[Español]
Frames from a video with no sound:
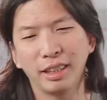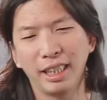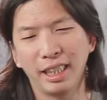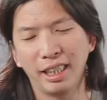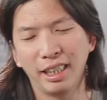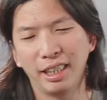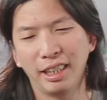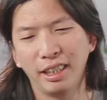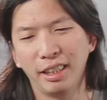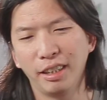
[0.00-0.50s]

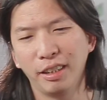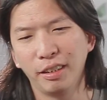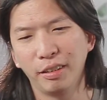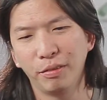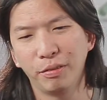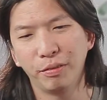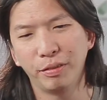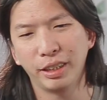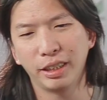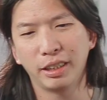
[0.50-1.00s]

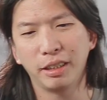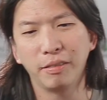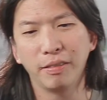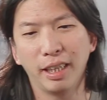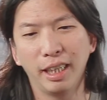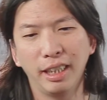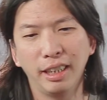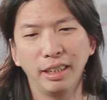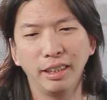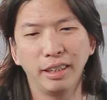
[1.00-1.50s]
del
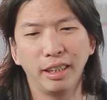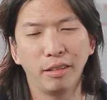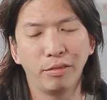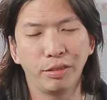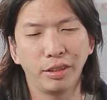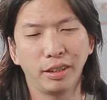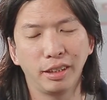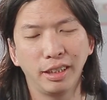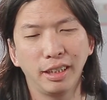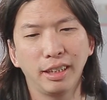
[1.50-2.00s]
festival del
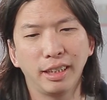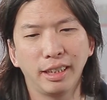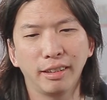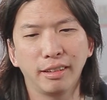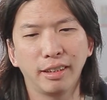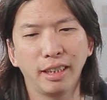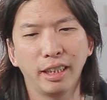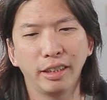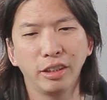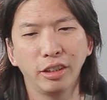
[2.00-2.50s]
FISIC de
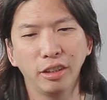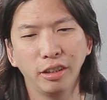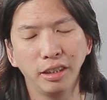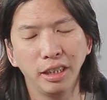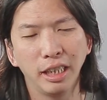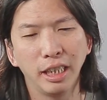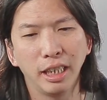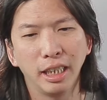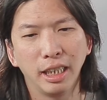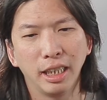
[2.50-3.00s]
este año,
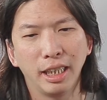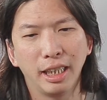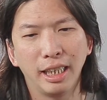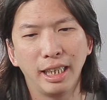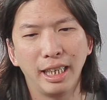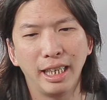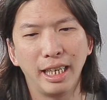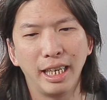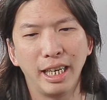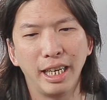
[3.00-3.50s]

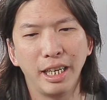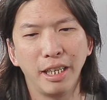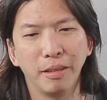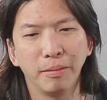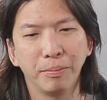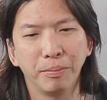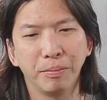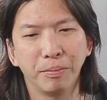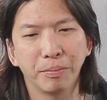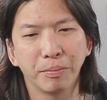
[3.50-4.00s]

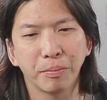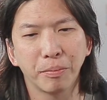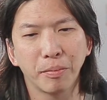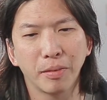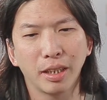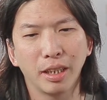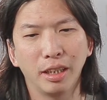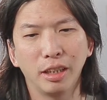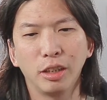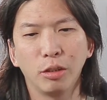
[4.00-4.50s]
eh,
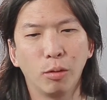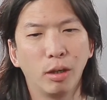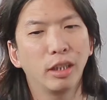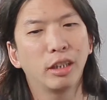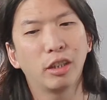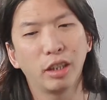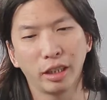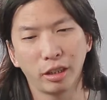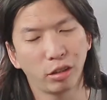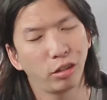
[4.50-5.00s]

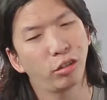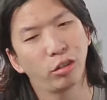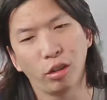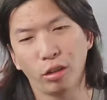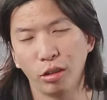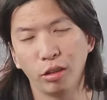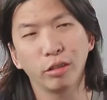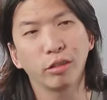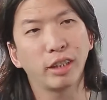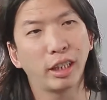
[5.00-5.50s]
igual que
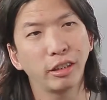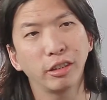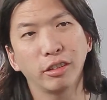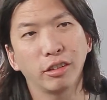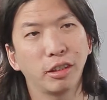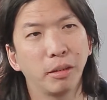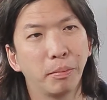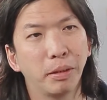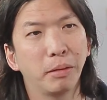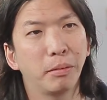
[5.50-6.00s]
todos los años,
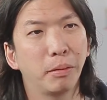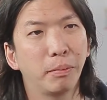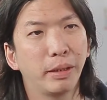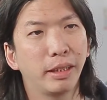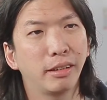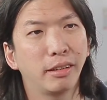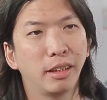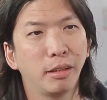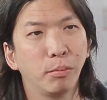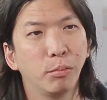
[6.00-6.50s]
siempre me
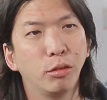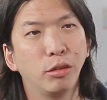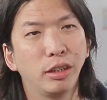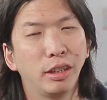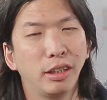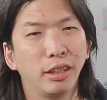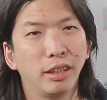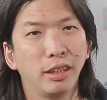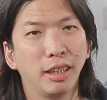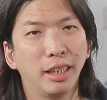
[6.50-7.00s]
parece
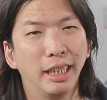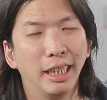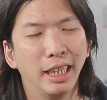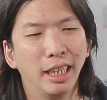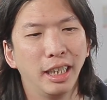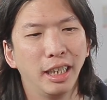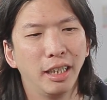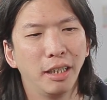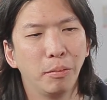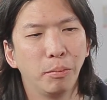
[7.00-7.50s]
muy,
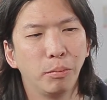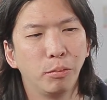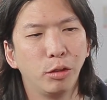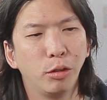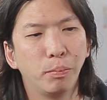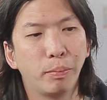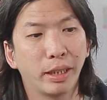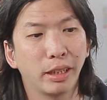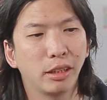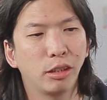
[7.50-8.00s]

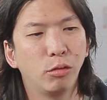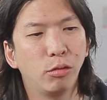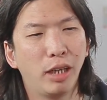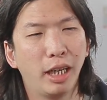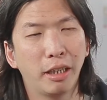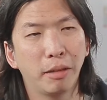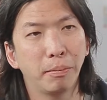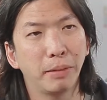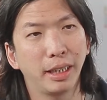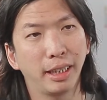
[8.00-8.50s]
muy
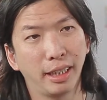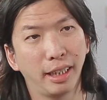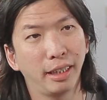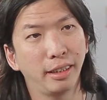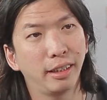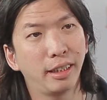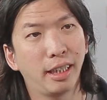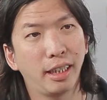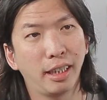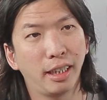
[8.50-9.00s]
particular, me
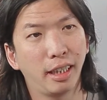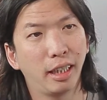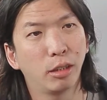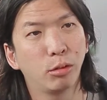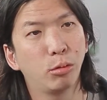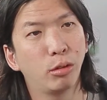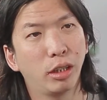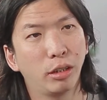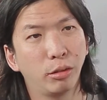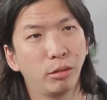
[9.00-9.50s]
encanta la
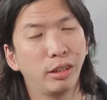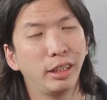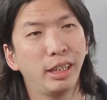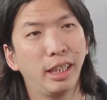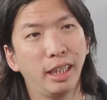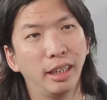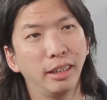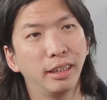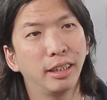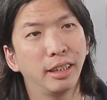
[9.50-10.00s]

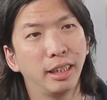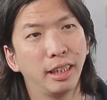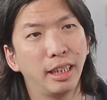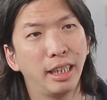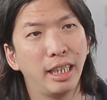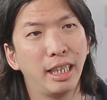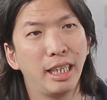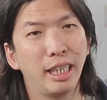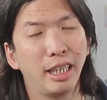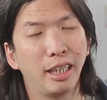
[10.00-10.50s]
curaduría,
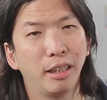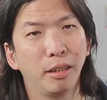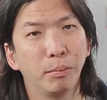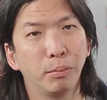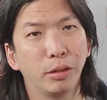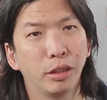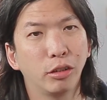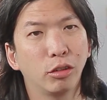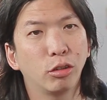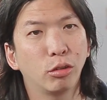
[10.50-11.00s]
eh,
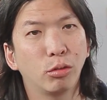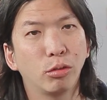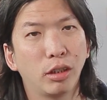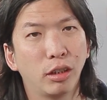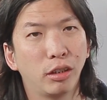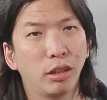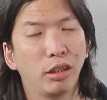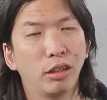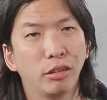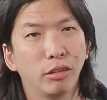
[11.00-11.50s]
por eso es
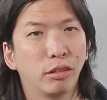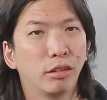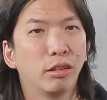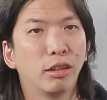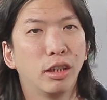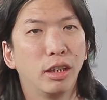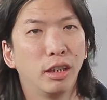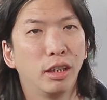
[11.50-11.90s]
uno de los,